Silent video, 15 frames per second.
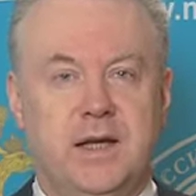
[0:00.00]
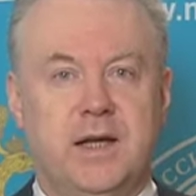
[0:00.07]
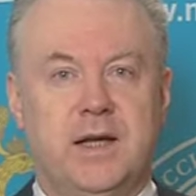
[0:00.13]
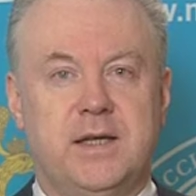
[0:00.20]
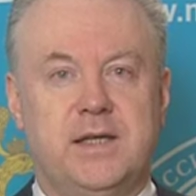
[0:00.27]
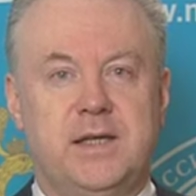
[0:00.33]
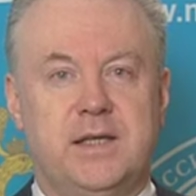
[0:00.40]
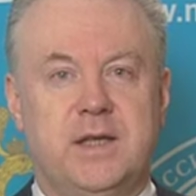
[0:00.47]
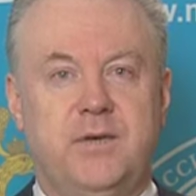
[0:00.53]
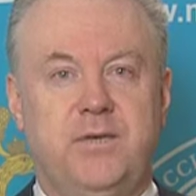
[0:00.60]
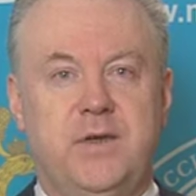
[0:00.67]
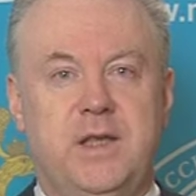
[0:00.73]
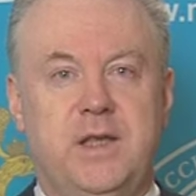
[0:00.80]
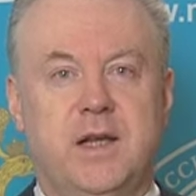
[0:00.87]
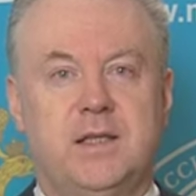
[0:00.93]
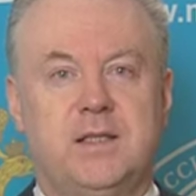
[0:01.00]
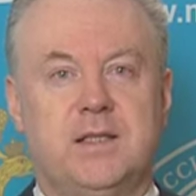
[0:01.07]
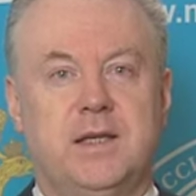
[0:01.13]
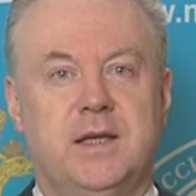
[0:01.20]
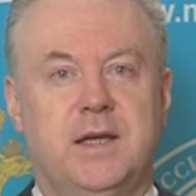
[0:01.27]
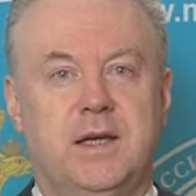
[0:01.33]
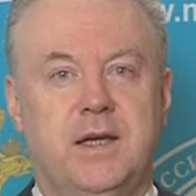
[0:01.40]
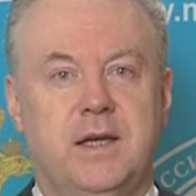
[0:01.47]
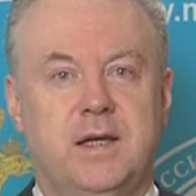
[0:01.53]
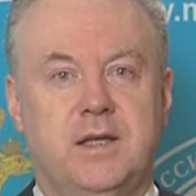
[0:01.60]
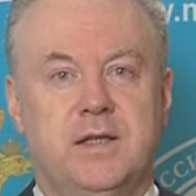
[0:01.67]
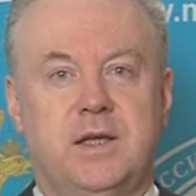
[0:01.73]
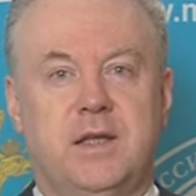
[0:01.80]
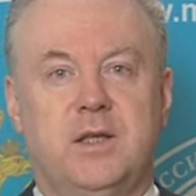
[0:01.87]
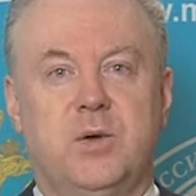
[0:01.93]
Российской Федерации
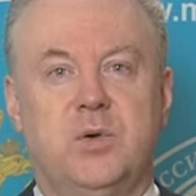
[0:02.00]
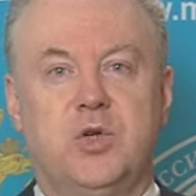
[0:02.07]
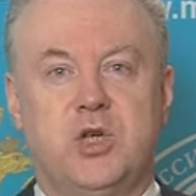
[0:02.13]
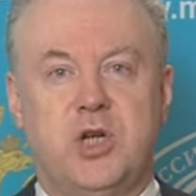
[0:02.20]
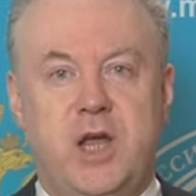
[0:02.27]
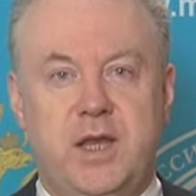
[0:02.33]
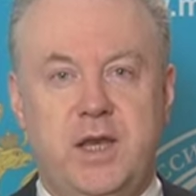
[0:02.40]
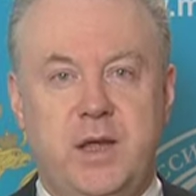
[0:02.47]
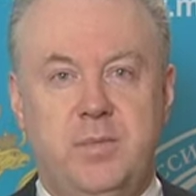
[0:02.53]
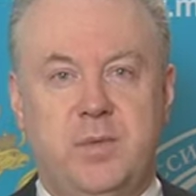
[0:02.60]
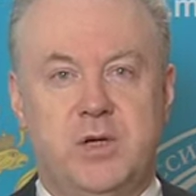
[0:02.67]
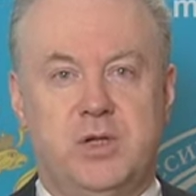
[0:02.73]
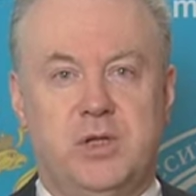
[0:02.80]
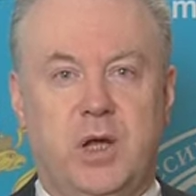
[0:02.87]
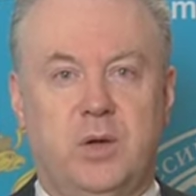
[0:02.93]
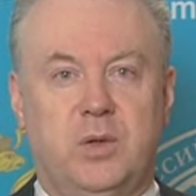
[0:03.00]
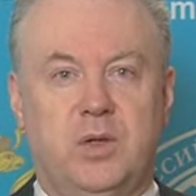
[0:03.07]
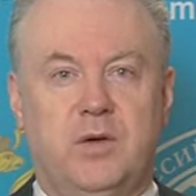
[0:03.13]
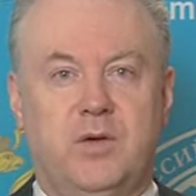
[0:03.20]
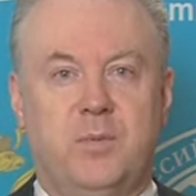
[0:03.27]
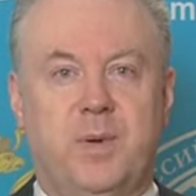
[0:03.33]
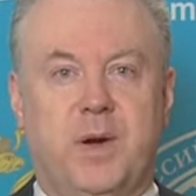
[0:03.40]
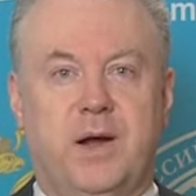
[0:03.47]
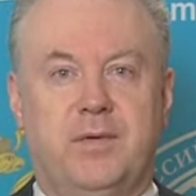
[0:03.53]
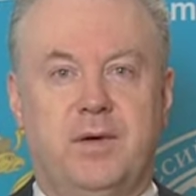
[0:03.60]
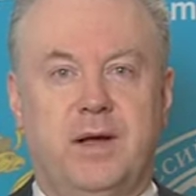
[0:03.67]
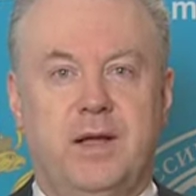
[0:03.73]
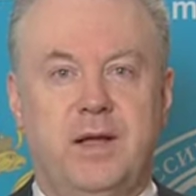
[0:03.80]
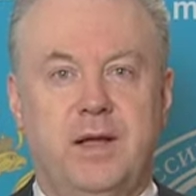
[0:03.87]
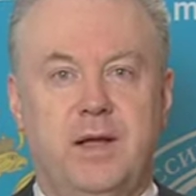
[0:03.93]
за нарушение международного
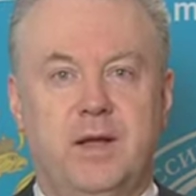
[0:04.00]
права,